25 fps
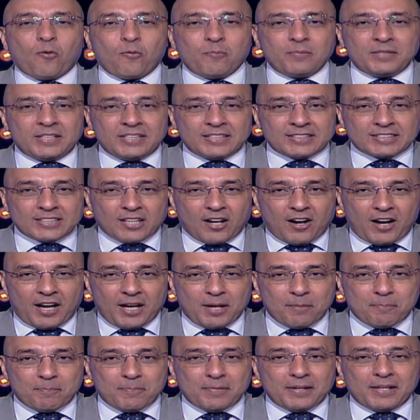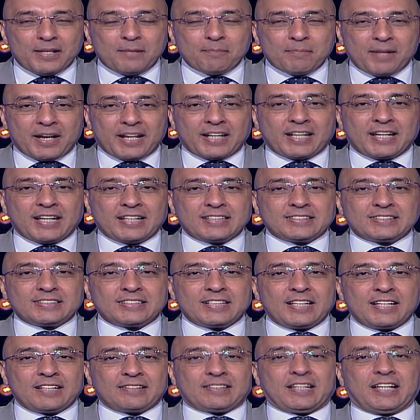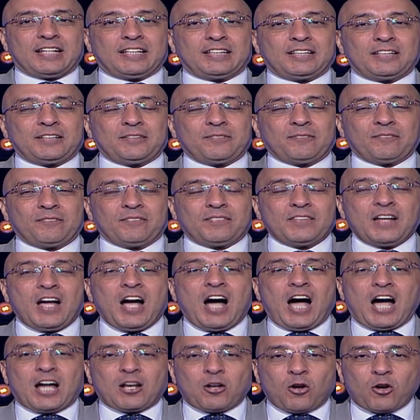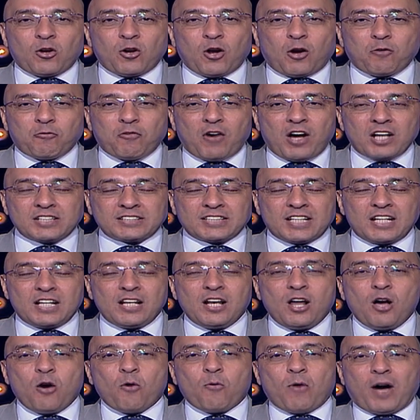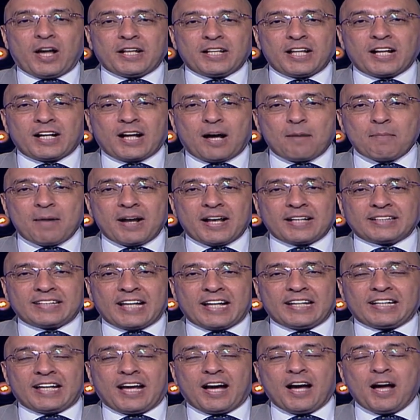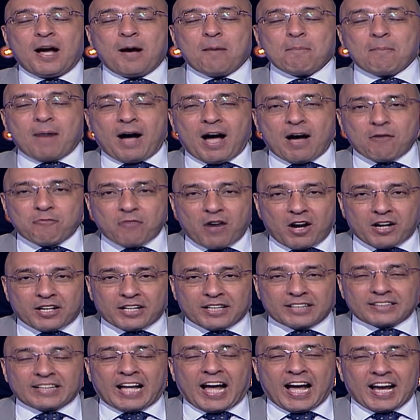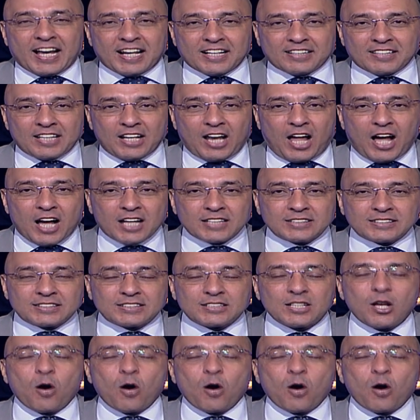ومين صاحب المركز الثاني هنخرج فاصل وهنرجع مرة تانية مع فقرة عجلة الحظ